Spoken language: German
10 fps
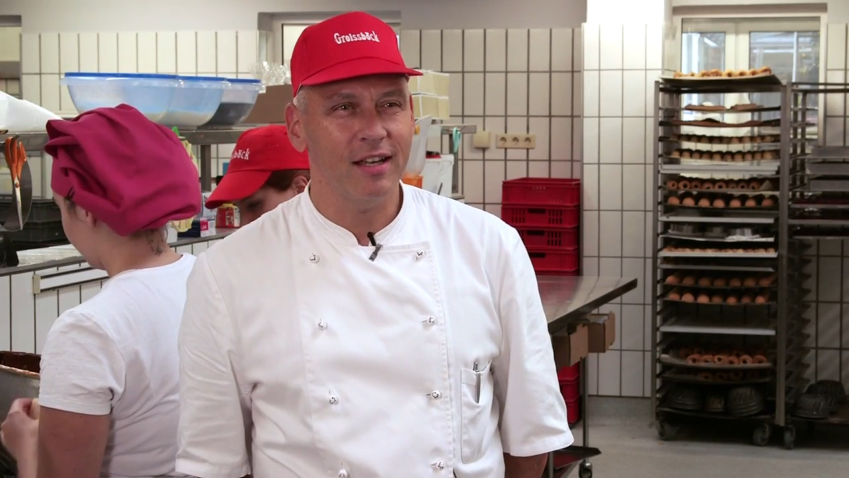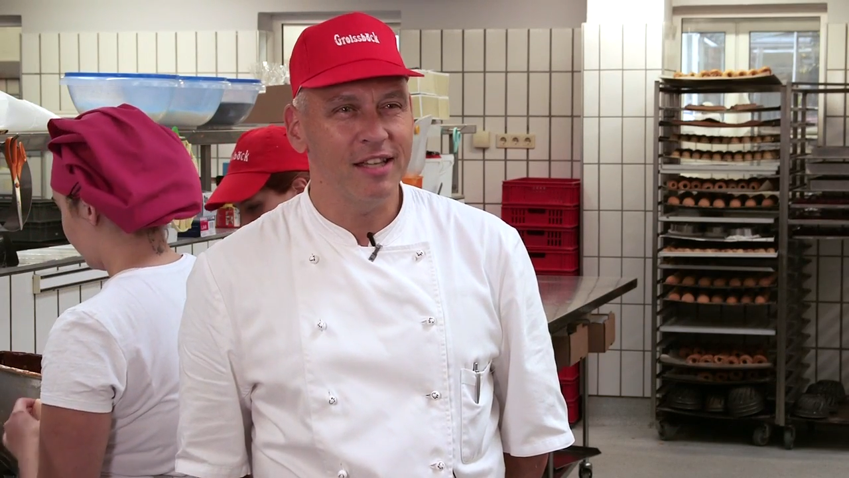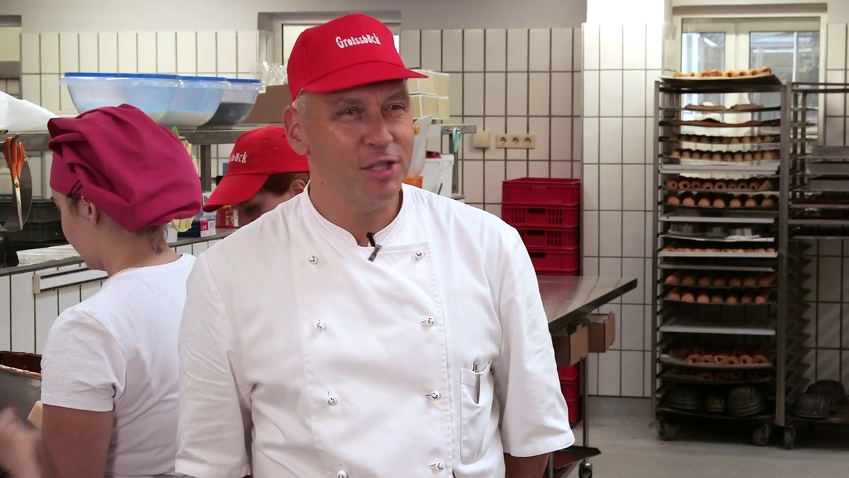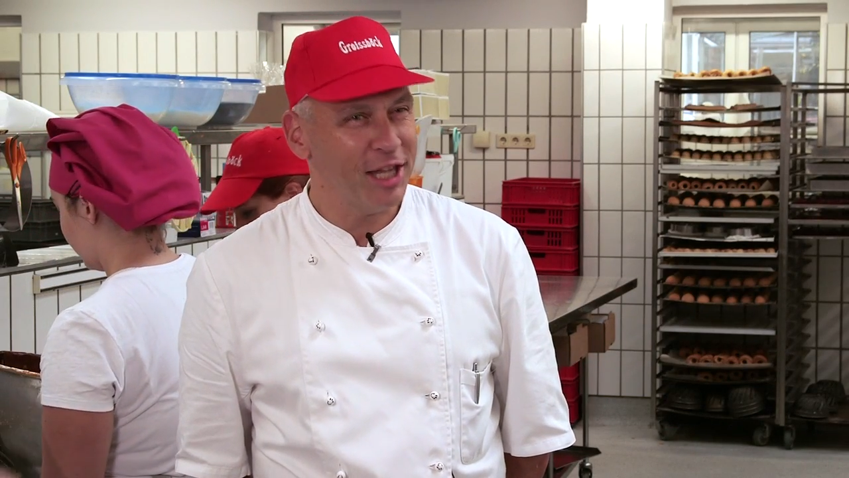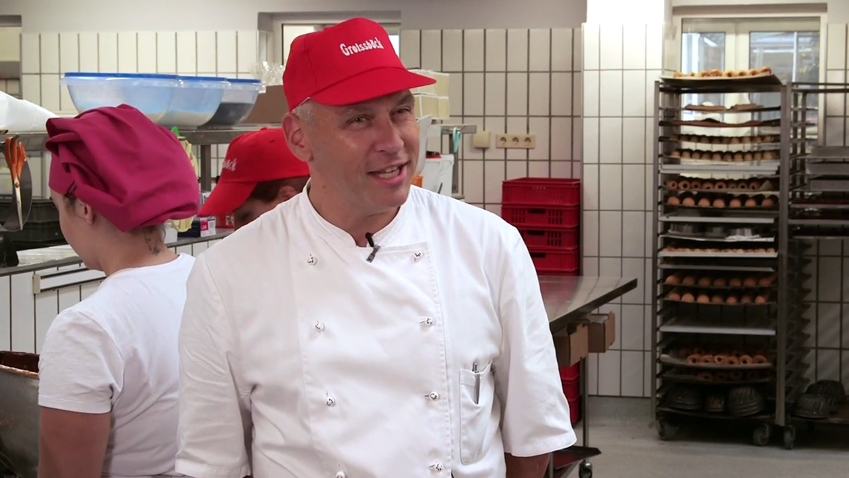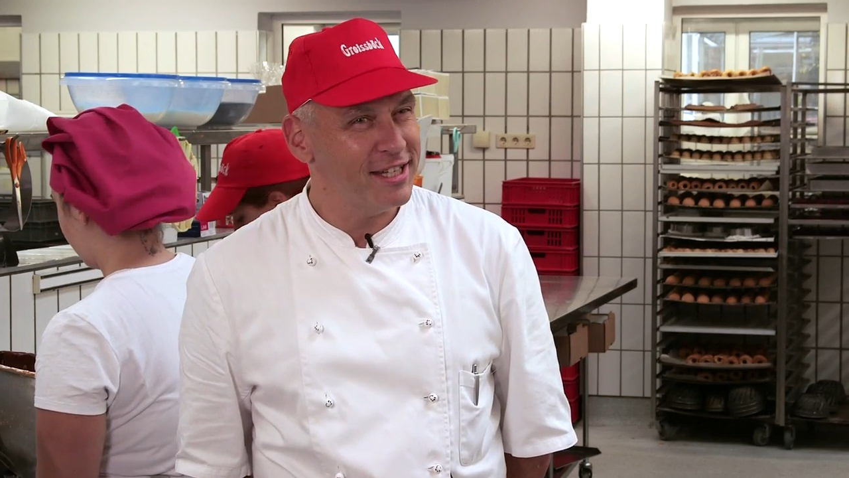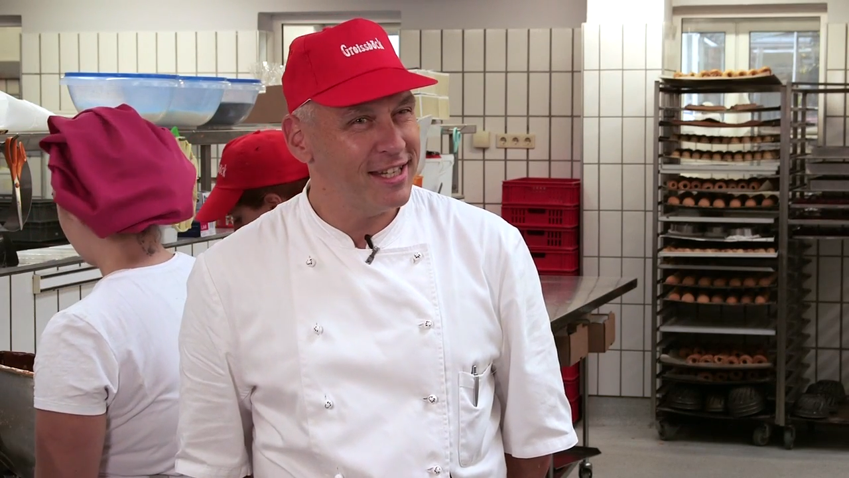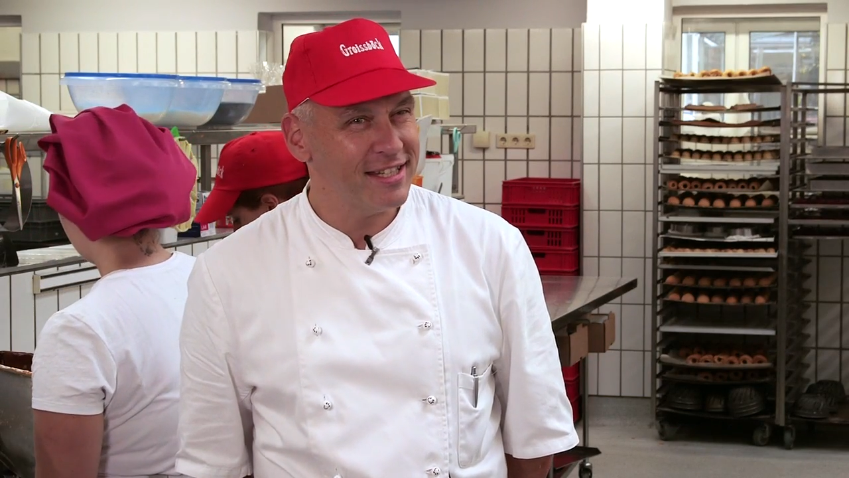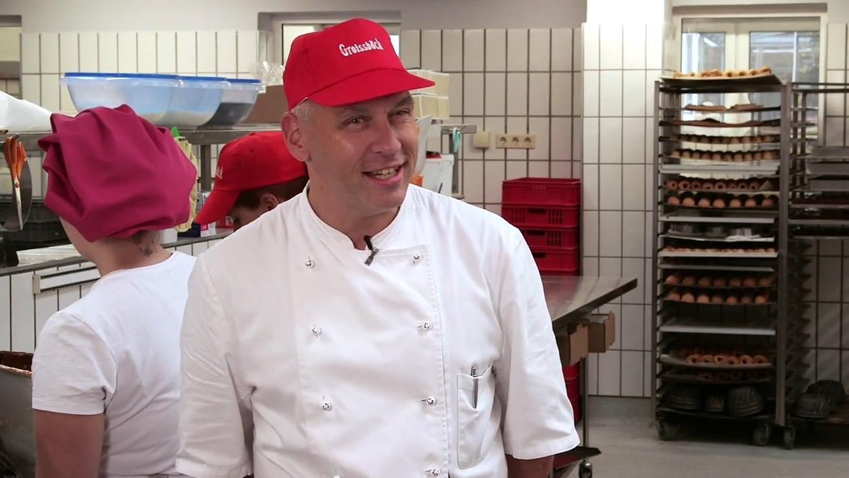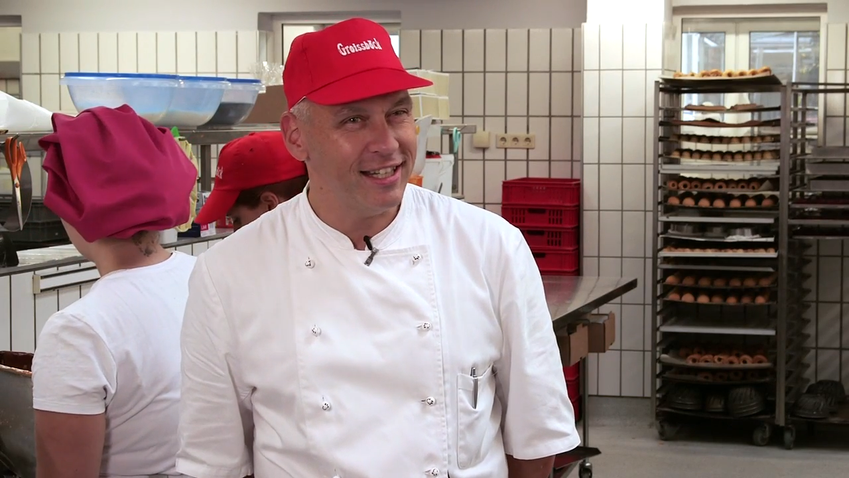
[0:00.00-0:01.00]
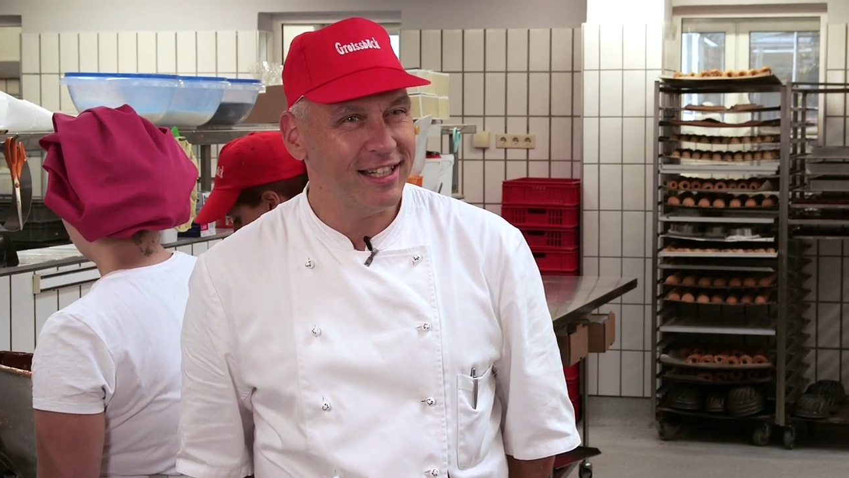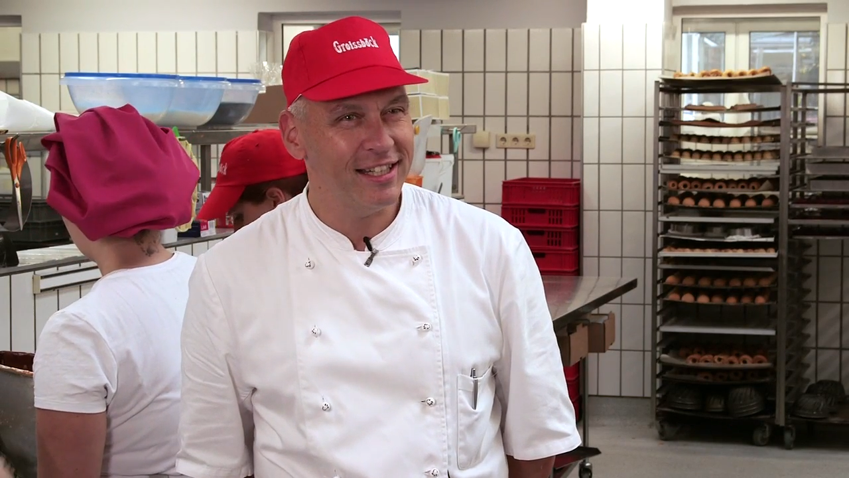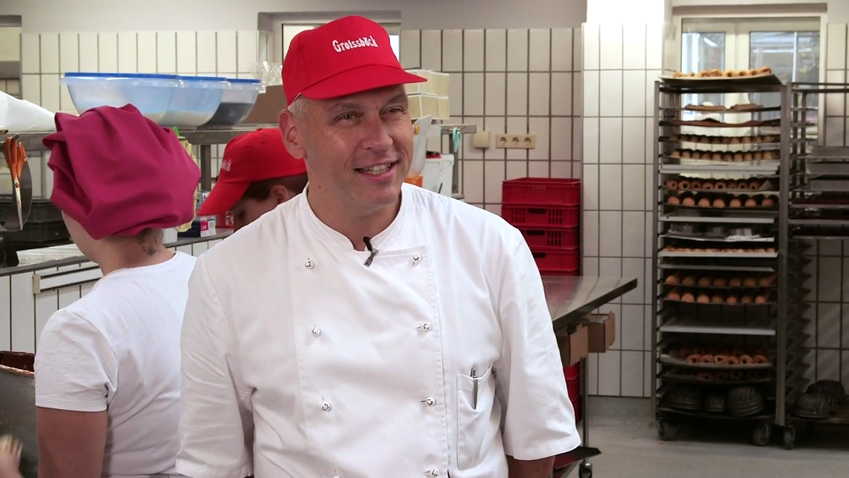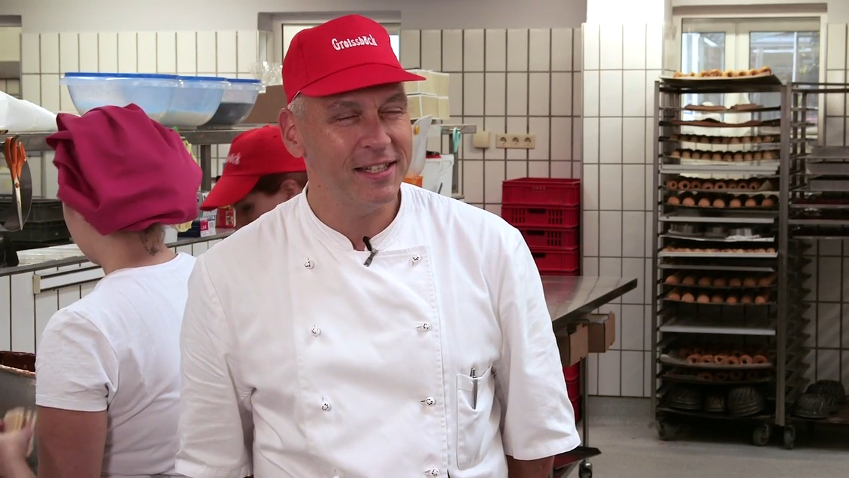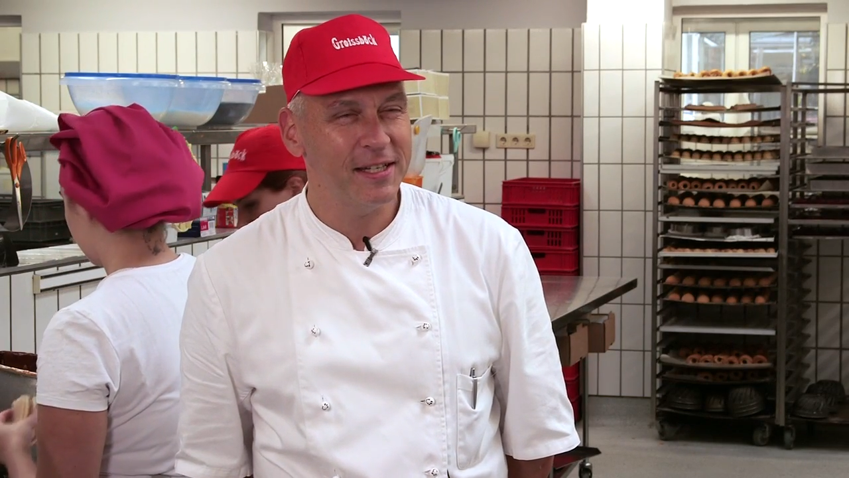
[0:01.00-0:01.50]
eine stressige
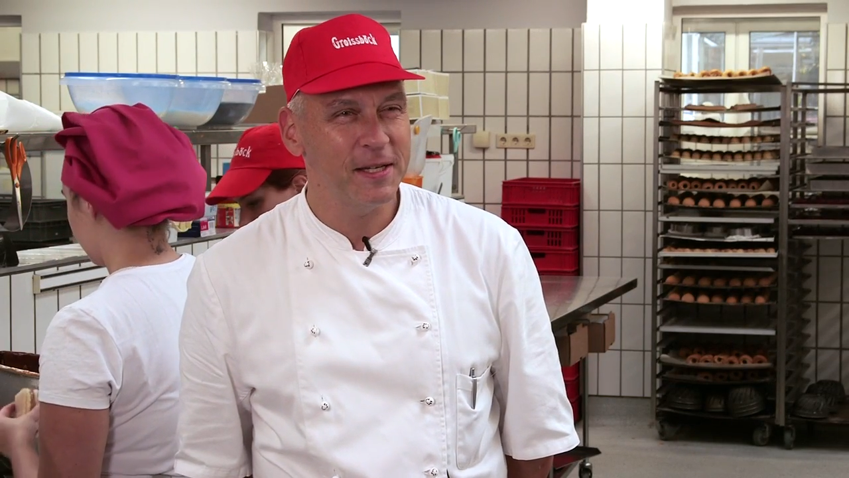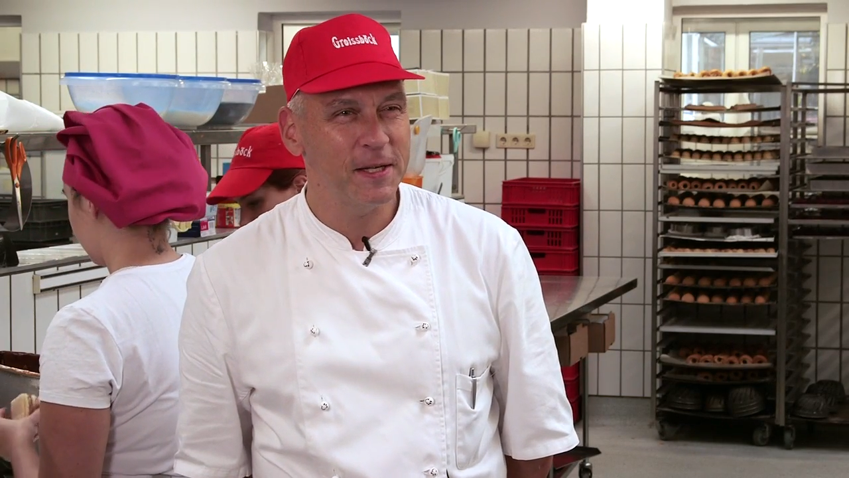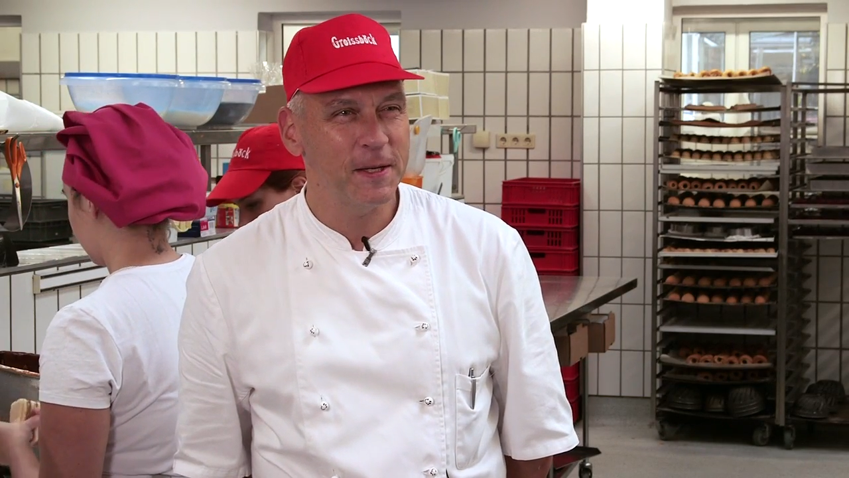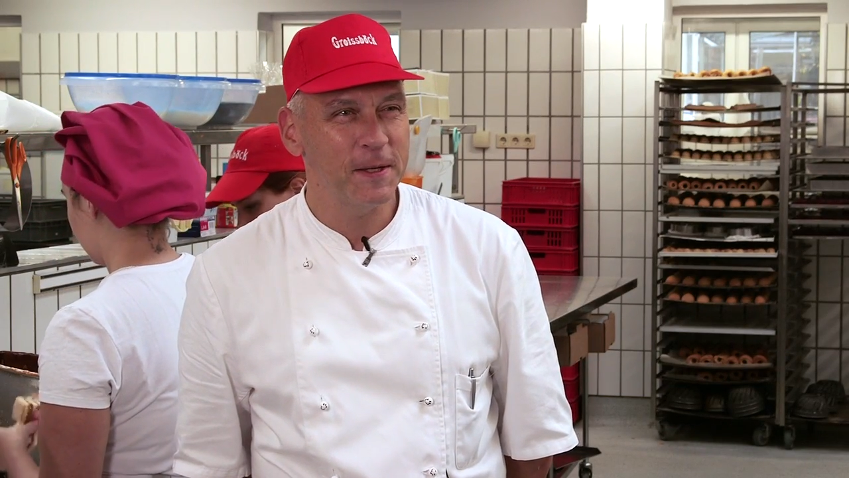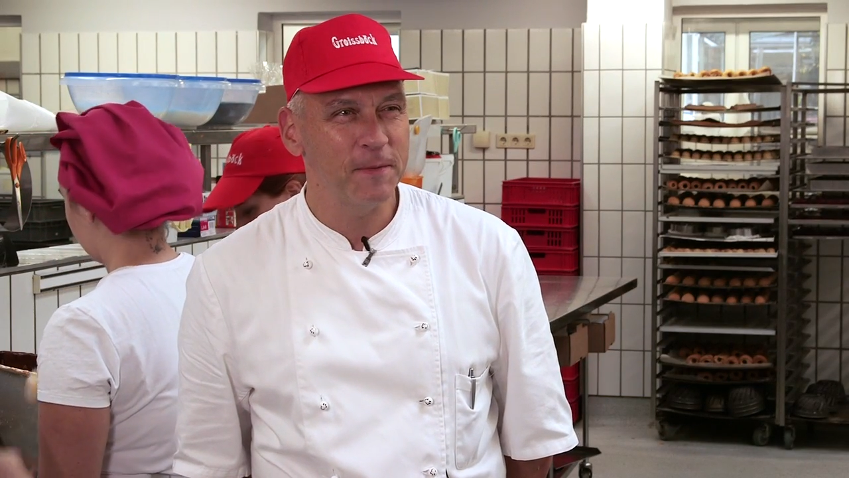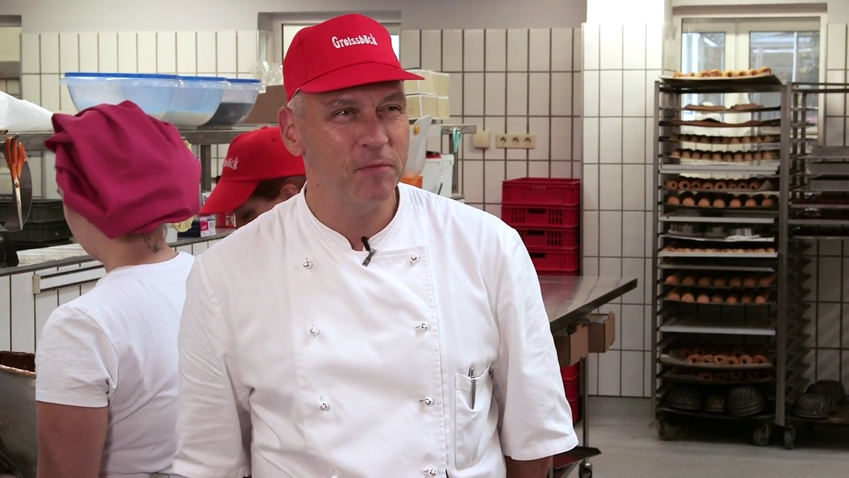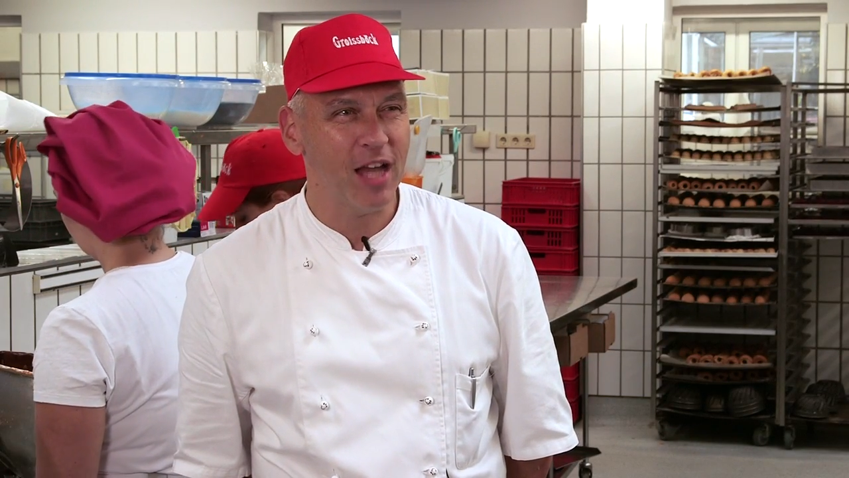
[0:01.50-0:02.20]
Sache.